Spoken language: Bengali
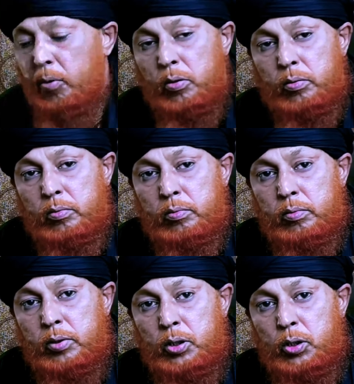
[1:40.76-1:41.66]
এবং
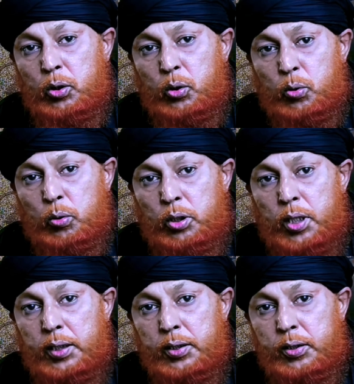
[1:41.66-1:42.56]

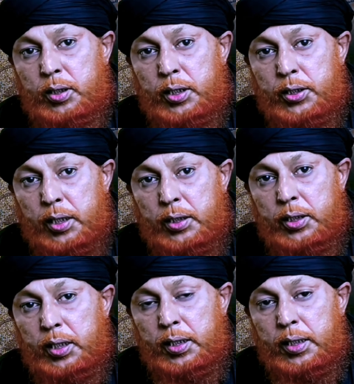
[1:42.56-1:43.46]
সূর্যাস্তের সাথে
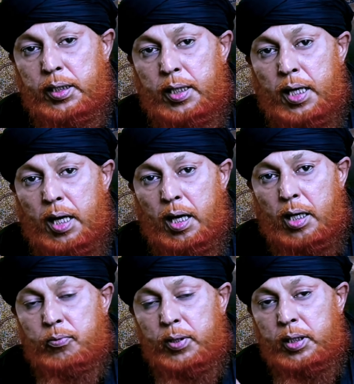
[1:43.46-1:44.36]
সাথে
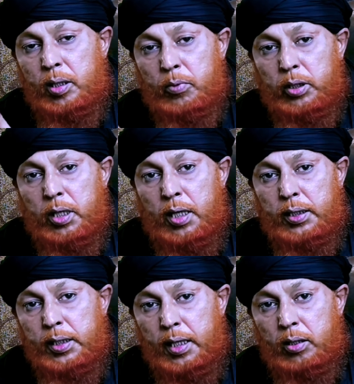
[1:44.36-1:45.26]
আরাফাতের ময়দান
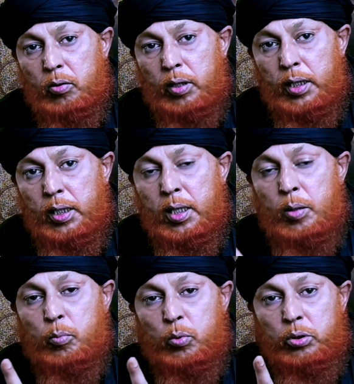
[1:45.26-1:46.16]
ত্যাগ করে
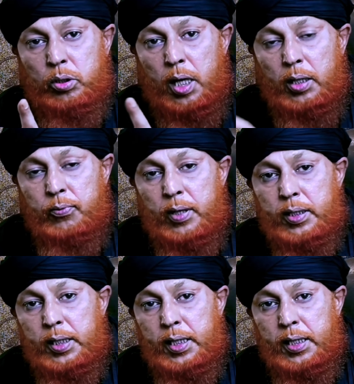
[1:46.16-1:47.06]
মুজদালিফার
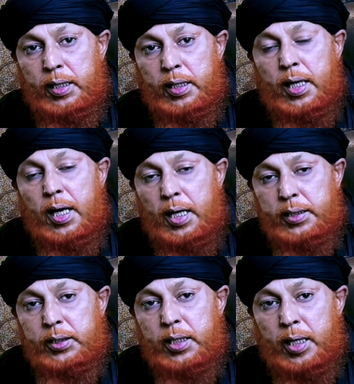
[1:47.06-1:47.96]
দিকে
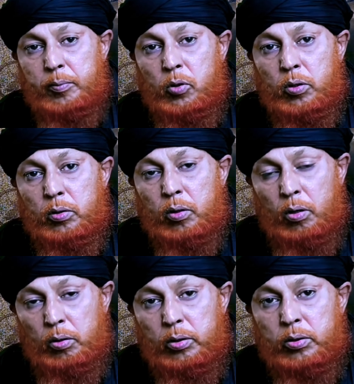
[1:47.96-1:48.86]
হাজি সাহেবগণ
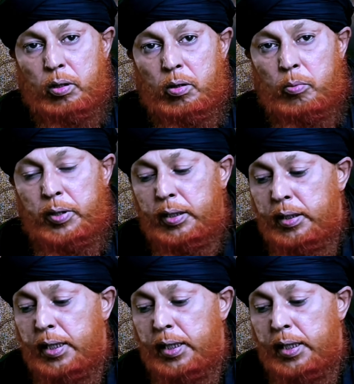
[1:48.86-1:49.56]
অগ্রসর হবেন